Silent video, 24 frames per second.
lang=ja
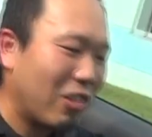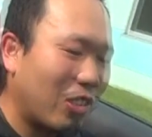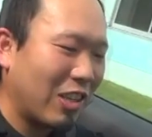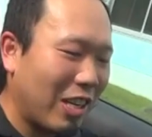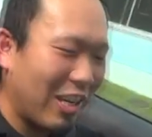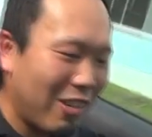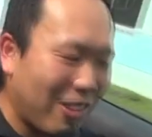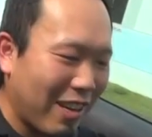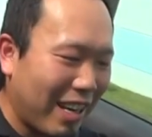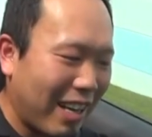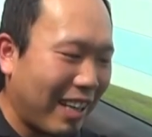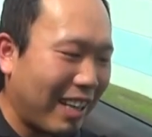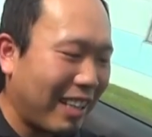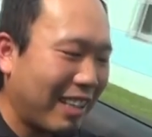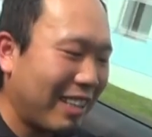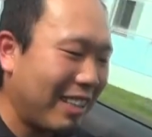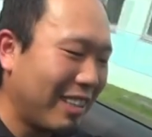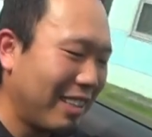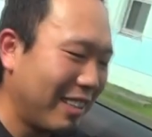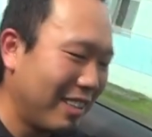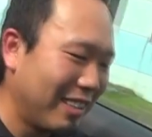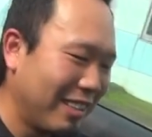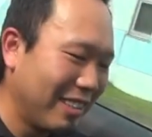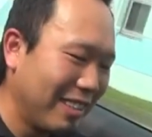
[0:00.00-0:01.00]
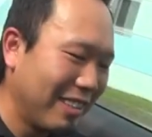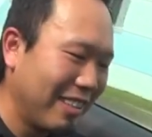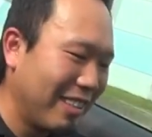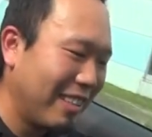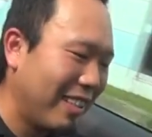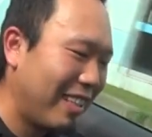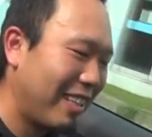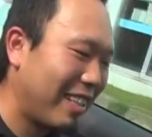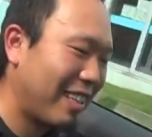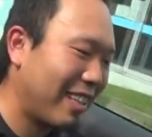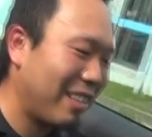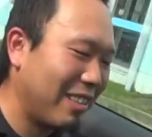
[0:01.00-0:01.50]
これは
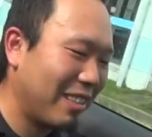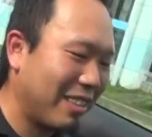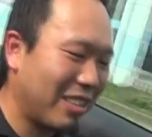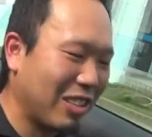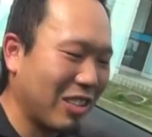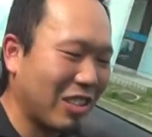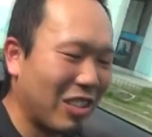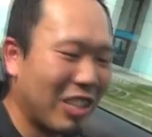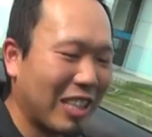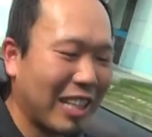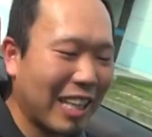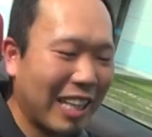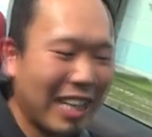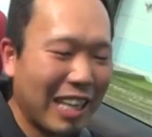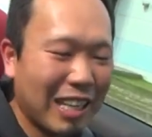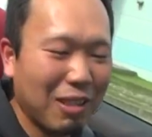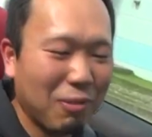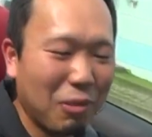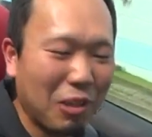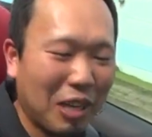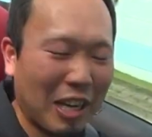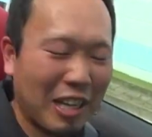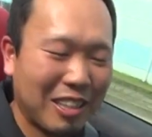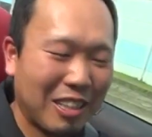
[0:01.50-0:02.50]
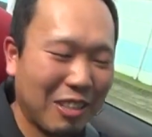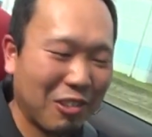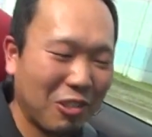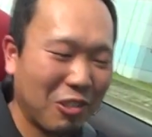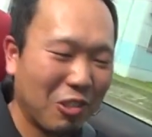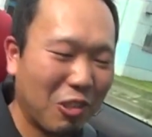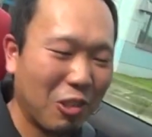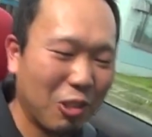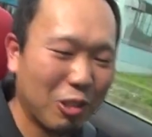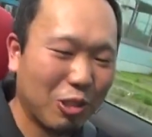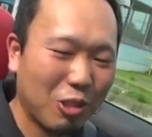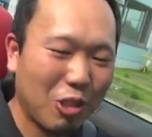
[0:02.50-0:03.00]
ちょっと惹かれるもんがあるねこ
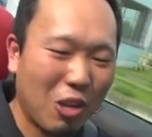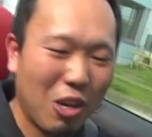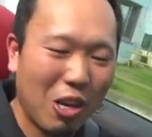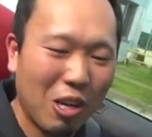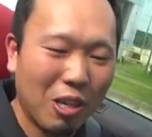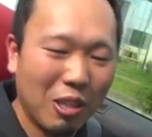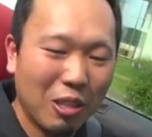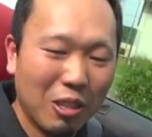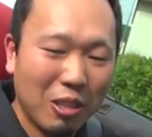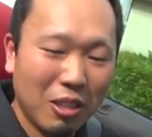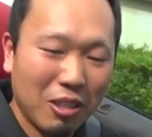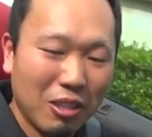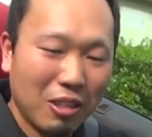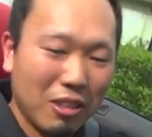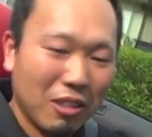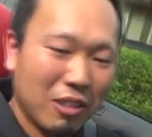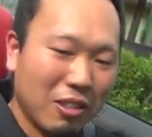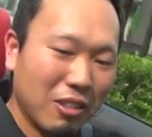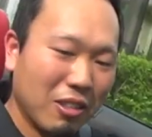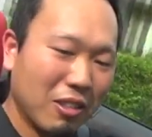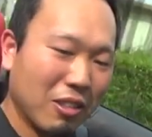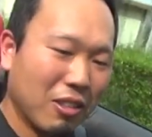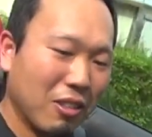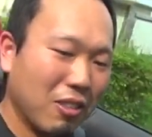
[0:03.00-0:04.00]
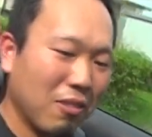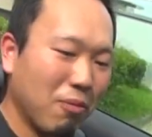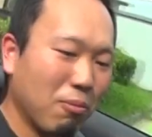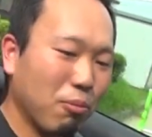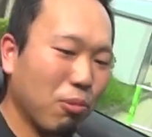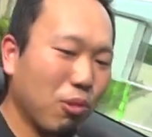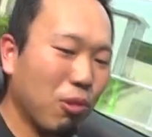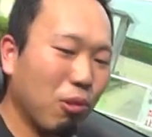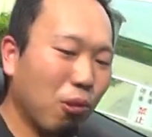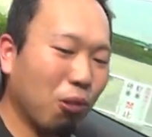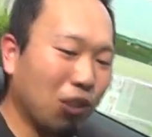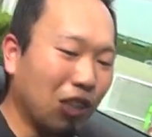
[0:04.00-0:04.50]
の音
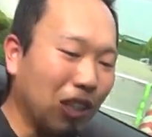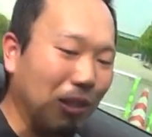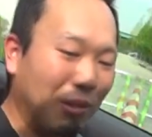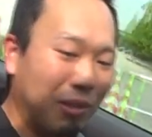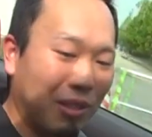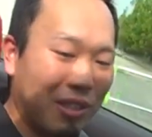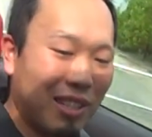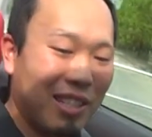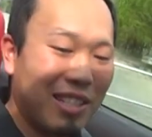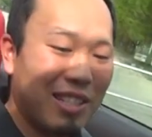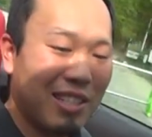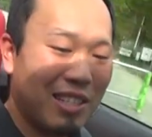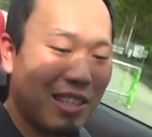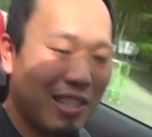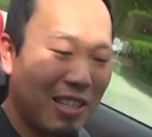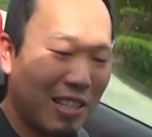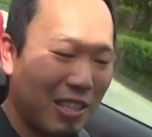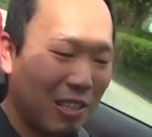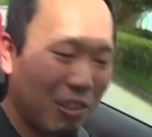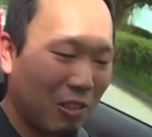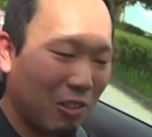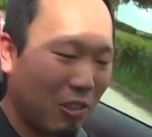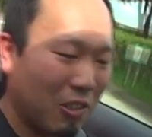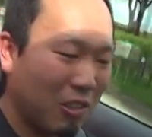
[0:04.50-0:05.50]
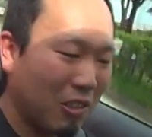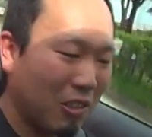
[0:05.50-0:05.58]
v 6でも全然いいよ